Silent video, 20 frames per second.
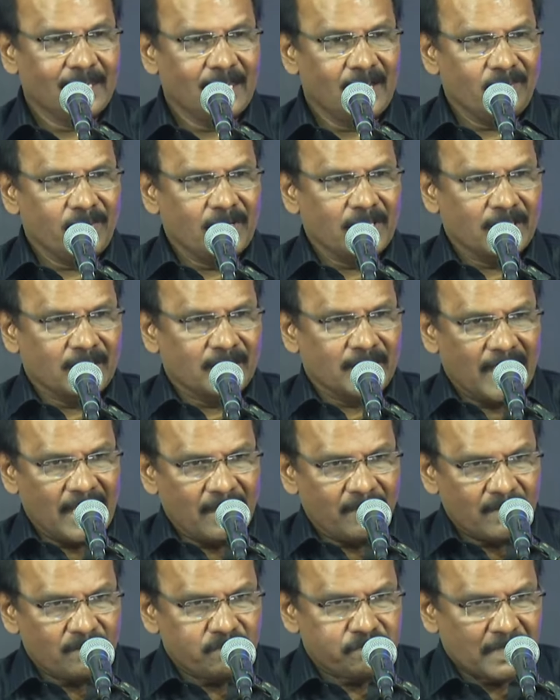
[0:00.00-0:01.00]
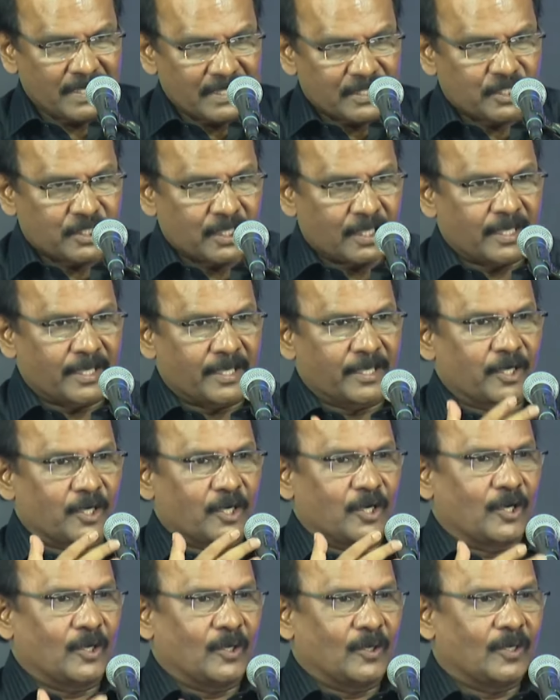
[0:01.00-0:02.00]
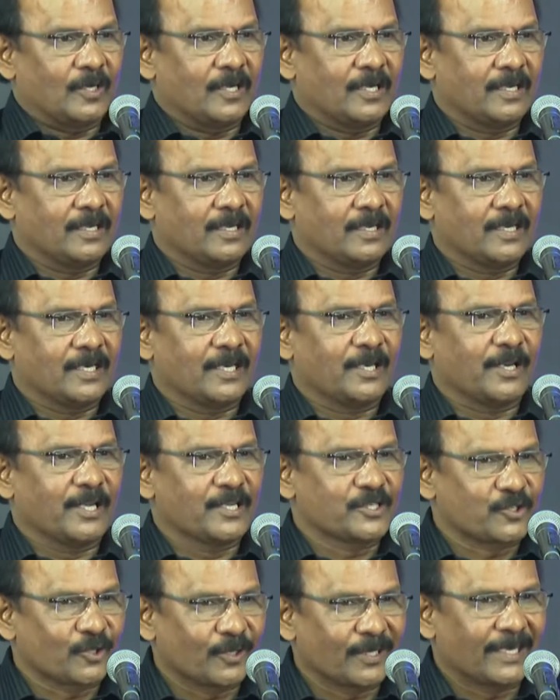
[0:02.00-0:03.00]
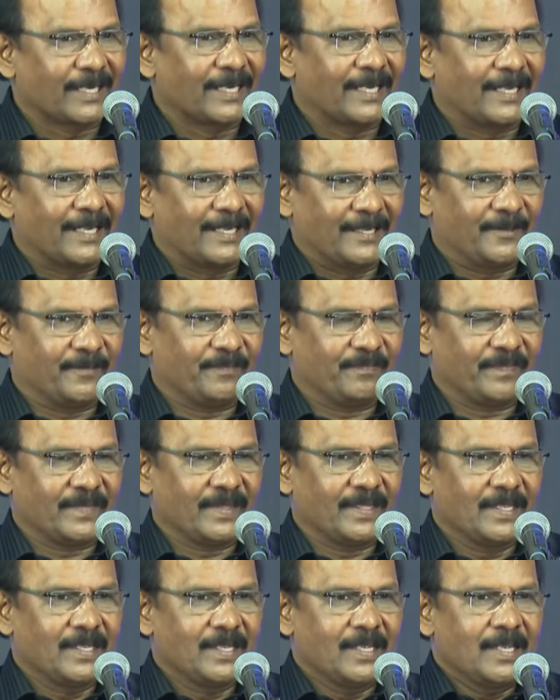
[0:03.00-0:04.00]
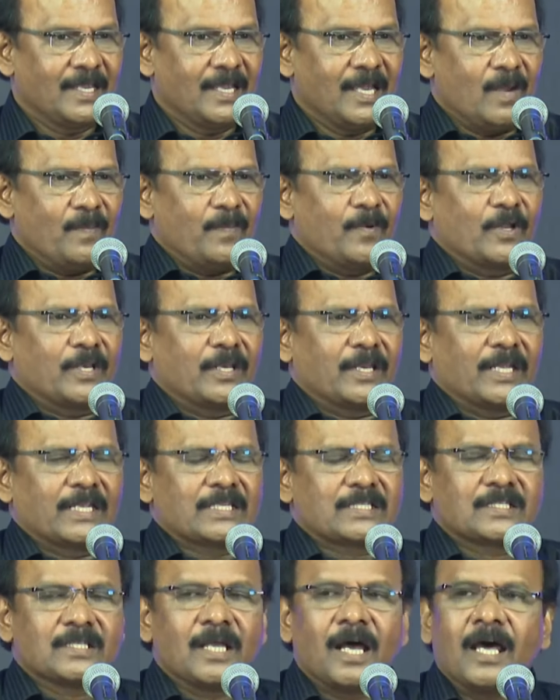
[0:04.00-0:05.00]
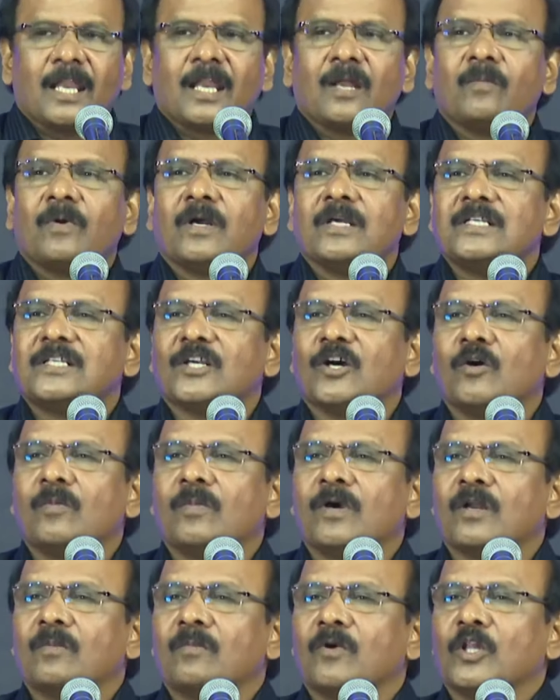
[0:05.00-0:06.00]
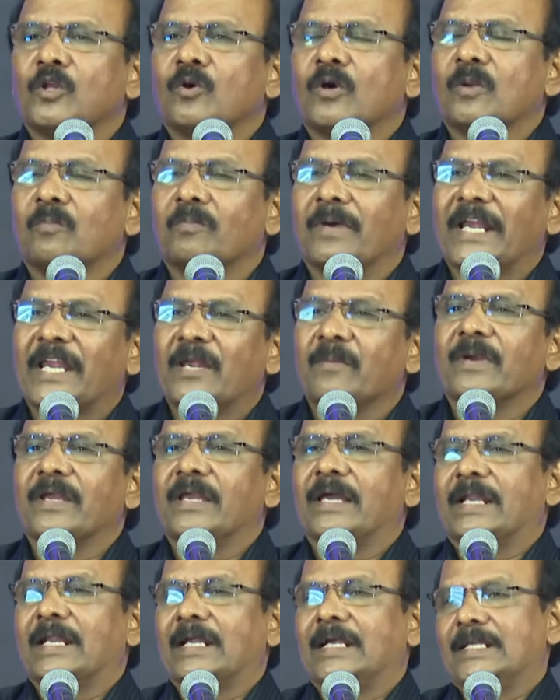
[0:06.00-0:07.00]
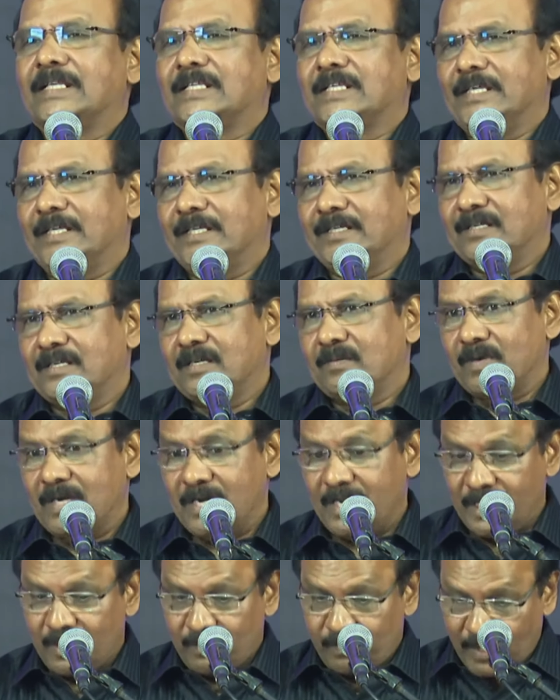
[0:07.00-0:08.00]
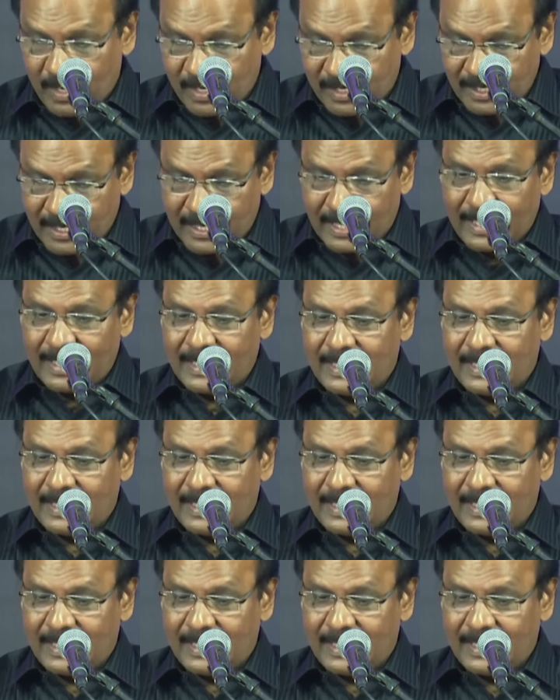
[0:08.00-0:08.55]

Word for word: அப்போ அந்த தேவ பிரசனை இருக்கணும் இல்லையா சொல்லுங்கள் அப்போ இன்றைக்கு சாலமோன் ஜெபம் பண்ணும்போது ஒரு மகிமை இறங்குச்சு பழைய ஏற்பாட்டில்